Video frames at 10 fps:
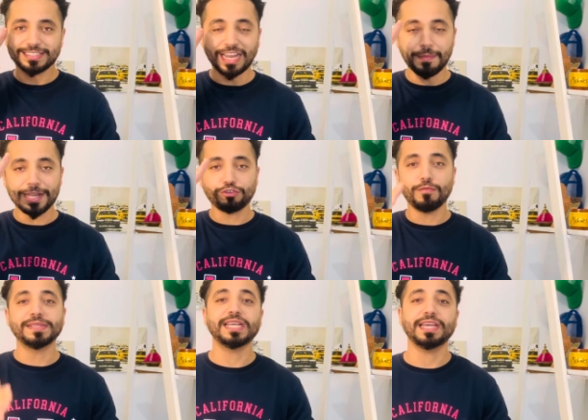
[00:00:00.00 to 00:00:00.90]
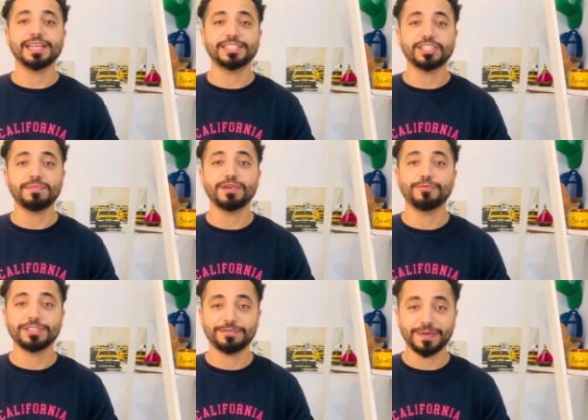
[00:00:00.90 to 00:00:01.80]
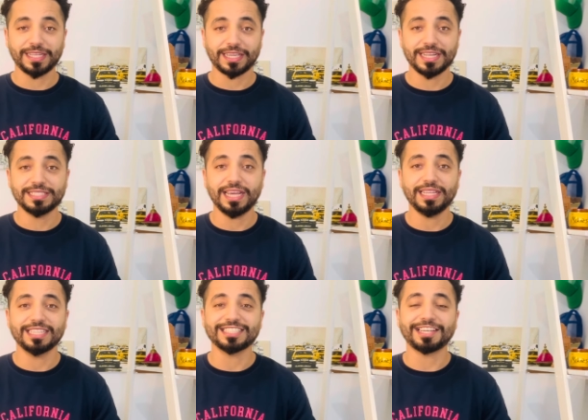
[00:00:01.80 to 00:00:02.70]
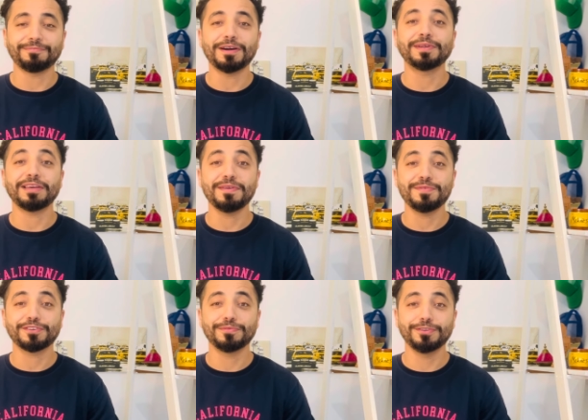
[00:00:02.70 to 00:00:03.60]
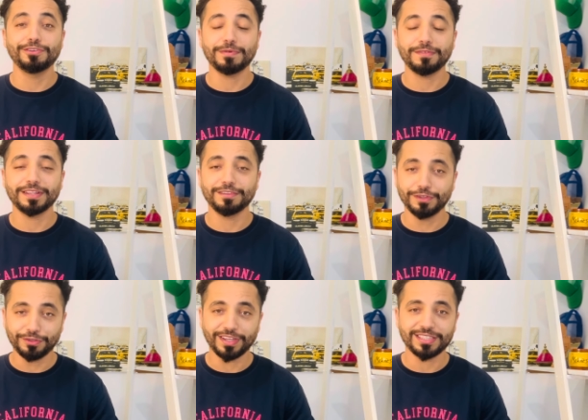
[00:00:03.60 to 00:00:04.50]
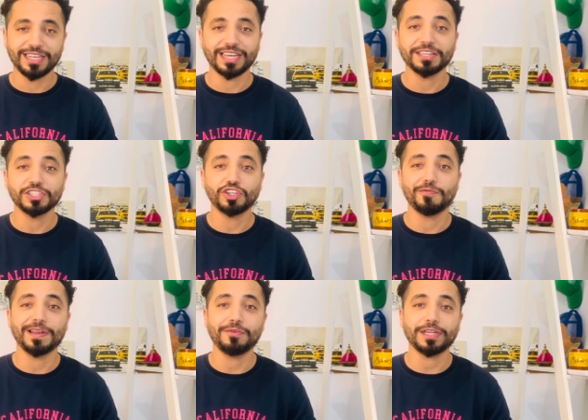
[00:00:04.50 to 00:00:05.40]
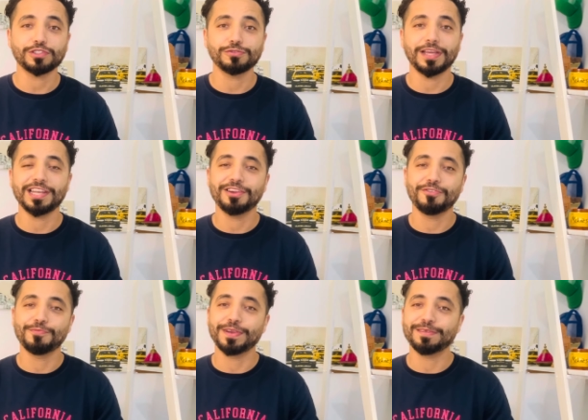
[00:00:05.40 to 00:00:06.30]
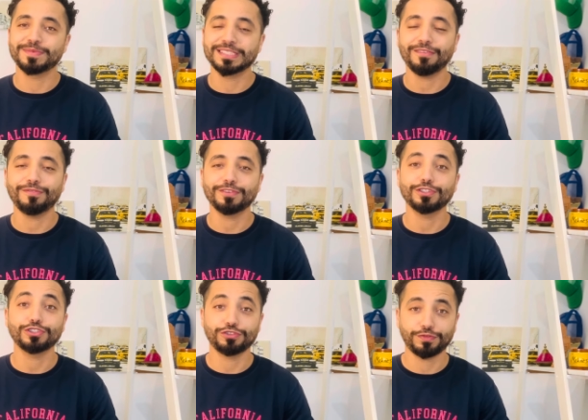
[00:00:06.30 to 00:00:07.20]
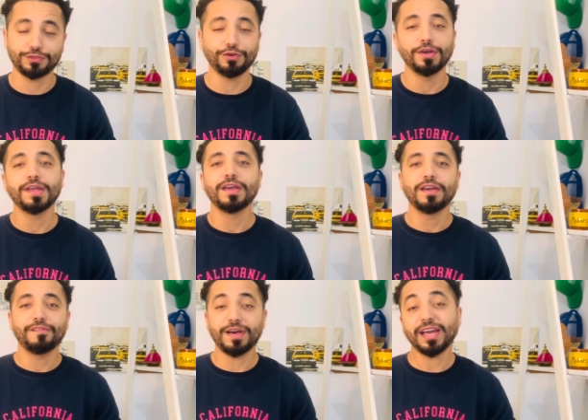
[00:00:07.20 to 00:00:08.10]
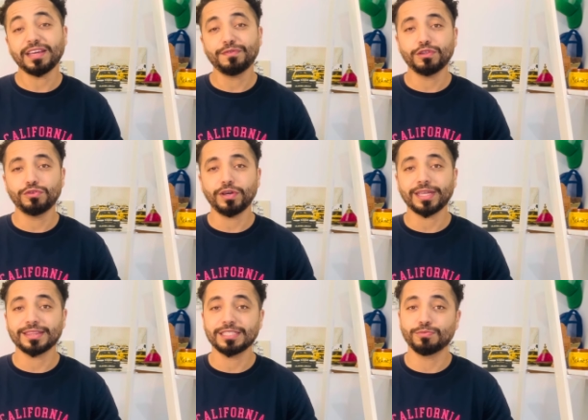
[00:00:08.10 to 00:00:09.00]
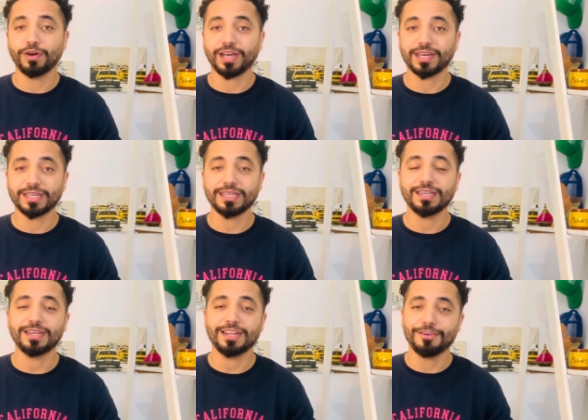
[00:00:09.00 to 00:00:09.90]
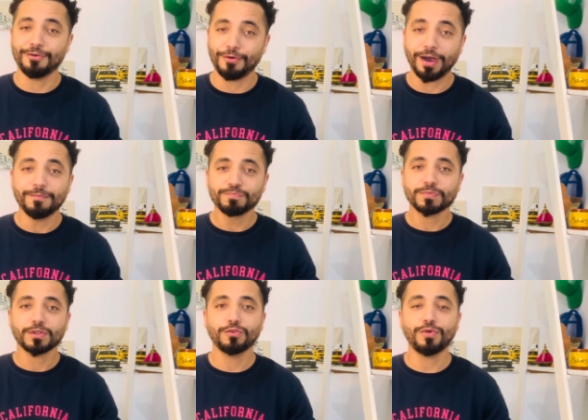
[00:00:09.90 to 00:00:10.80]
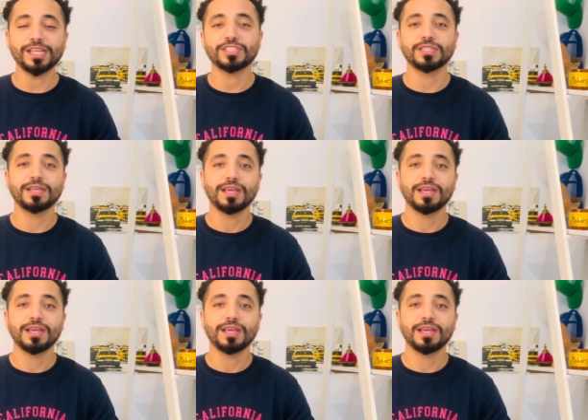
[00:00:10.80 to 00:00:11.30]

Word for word: السلام عليكم وتحياتي جميع متابعي قناه عائله الغربه مرحبا بكم اليوم في هذا الفيديو هذا اللي غادي نجاوب على واحد السؤال اللي هو مهم بزاف شفتو في اخر فيديو حطيت مؤخرا اللي هو واش